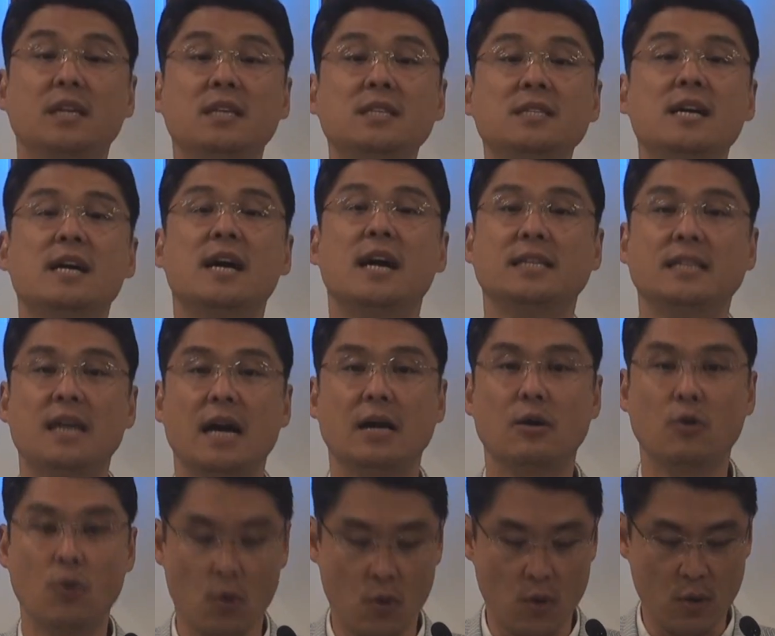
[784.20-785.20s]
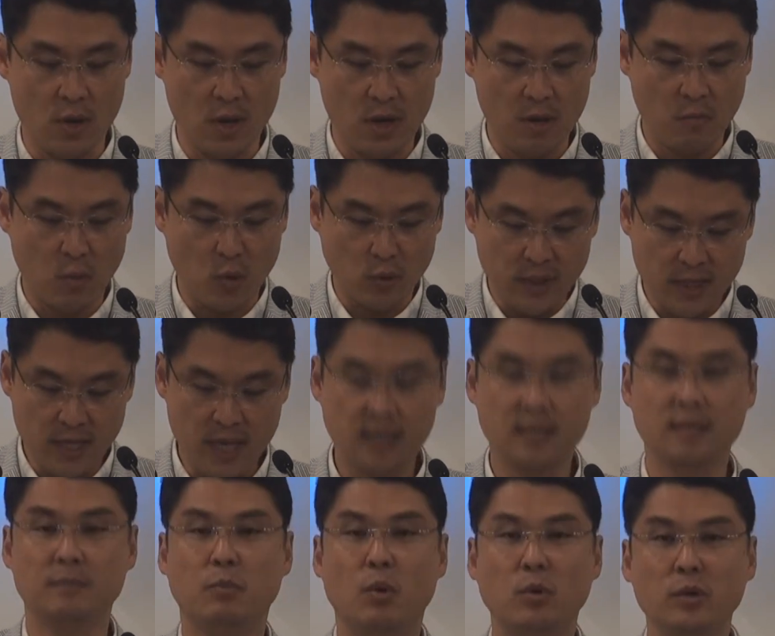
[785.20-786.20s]
긴장하지 않고 본인의
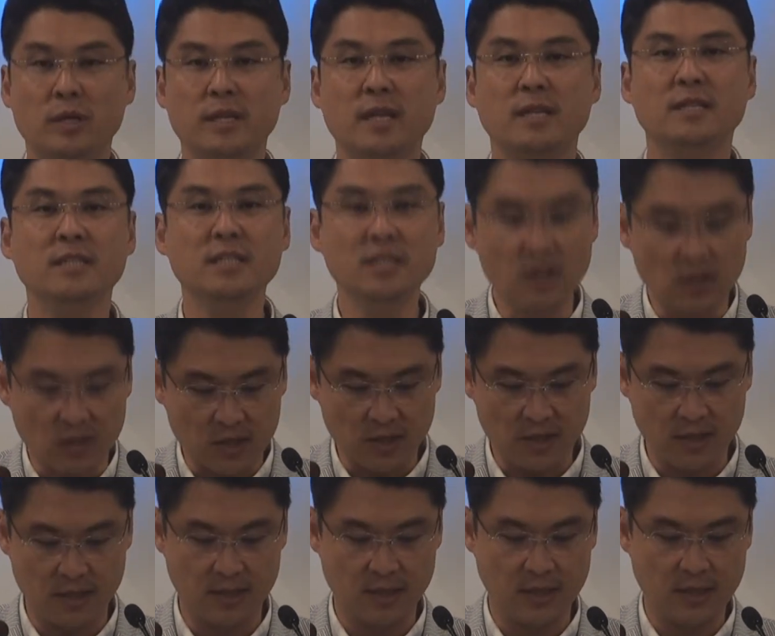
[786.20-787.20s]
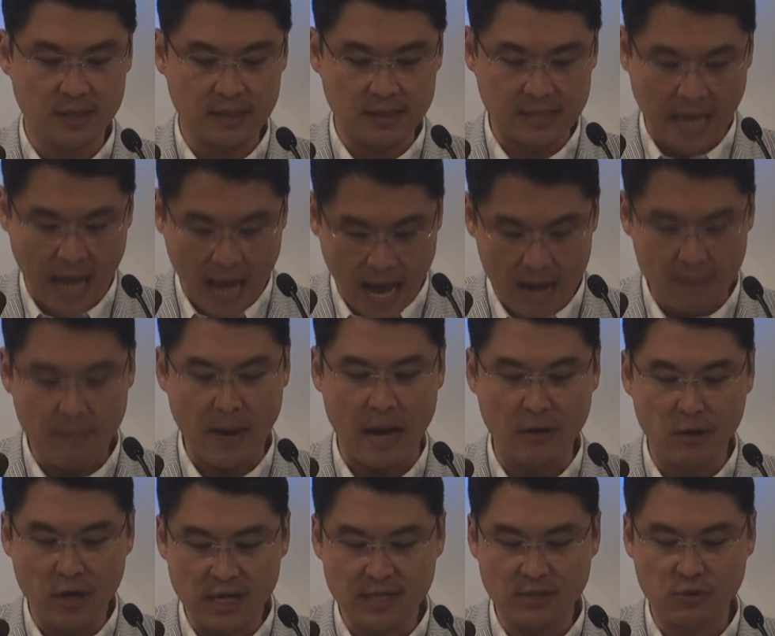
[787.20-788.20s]
그 본연의 능력을 잘
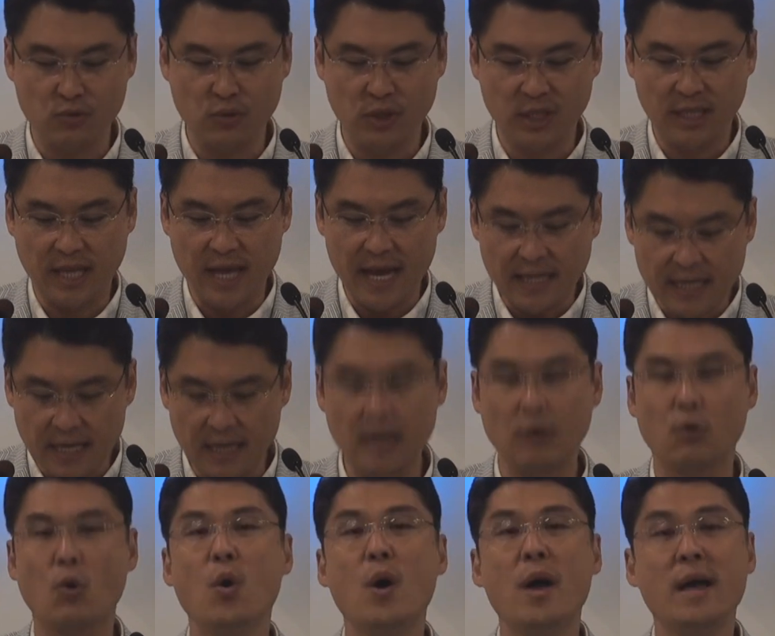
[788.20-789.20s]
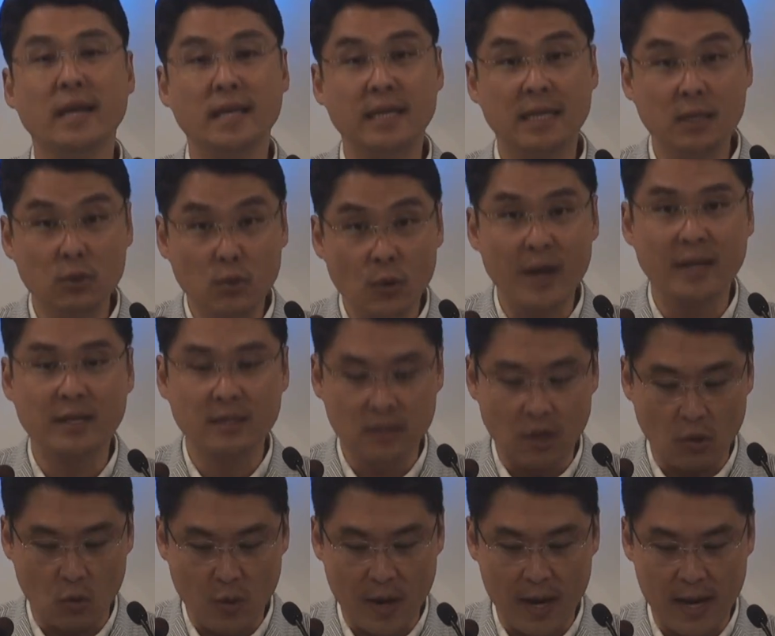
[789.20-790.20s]
발휘할 수 있게 해달라고 기도하는
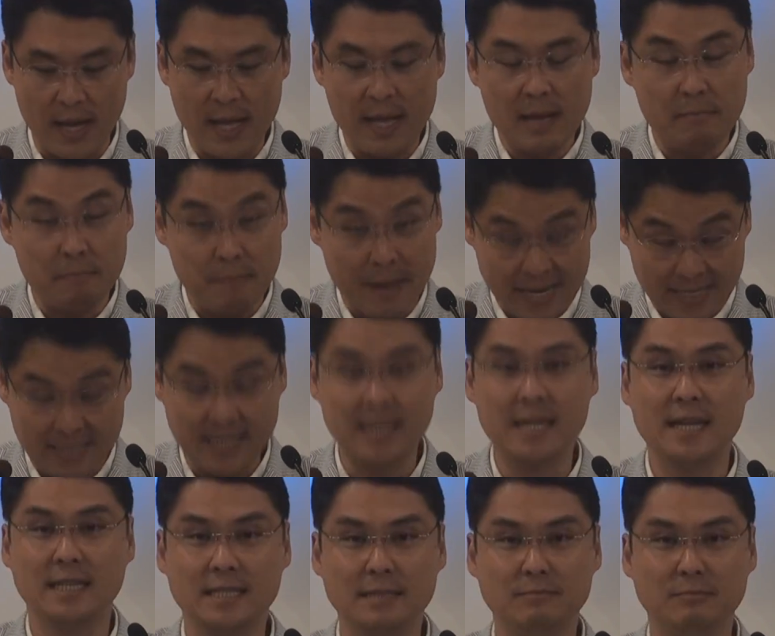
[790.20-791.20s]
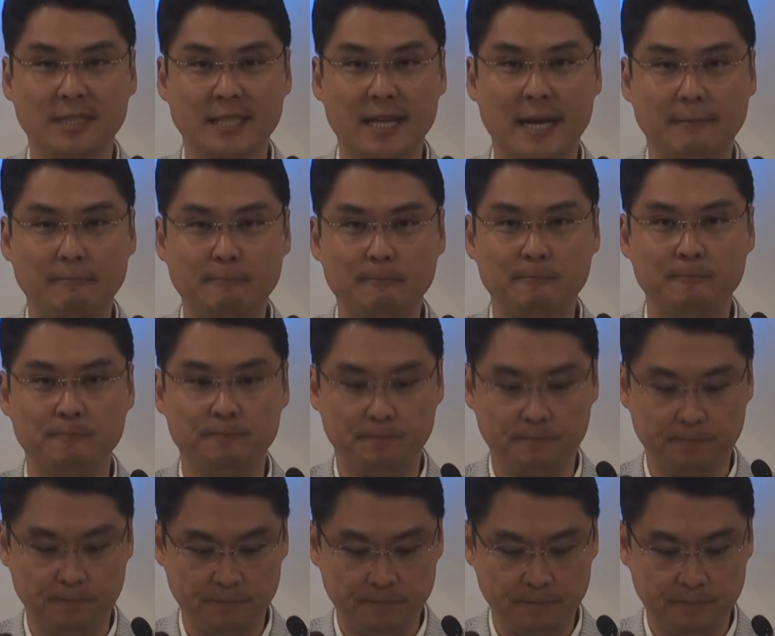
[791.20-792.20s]
것과 마찬가지입니다.
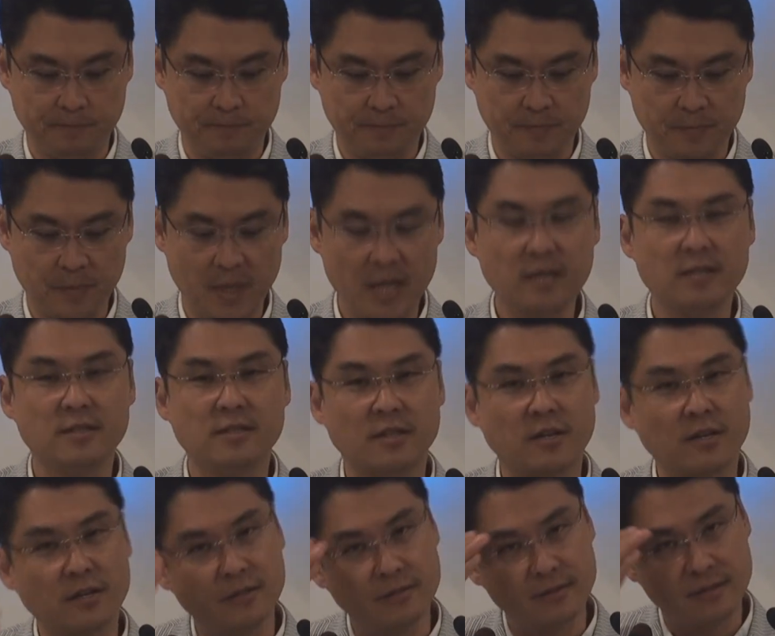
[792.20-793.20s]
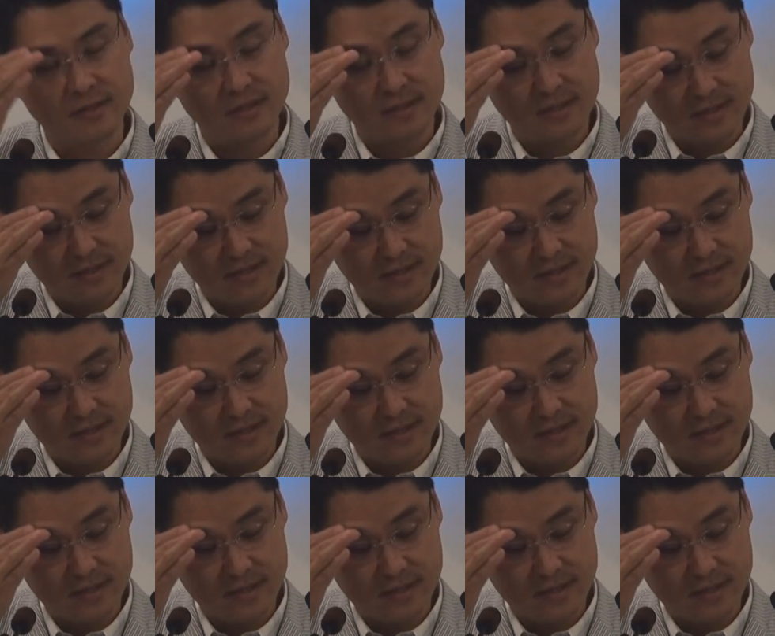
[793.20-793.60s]
예를 들어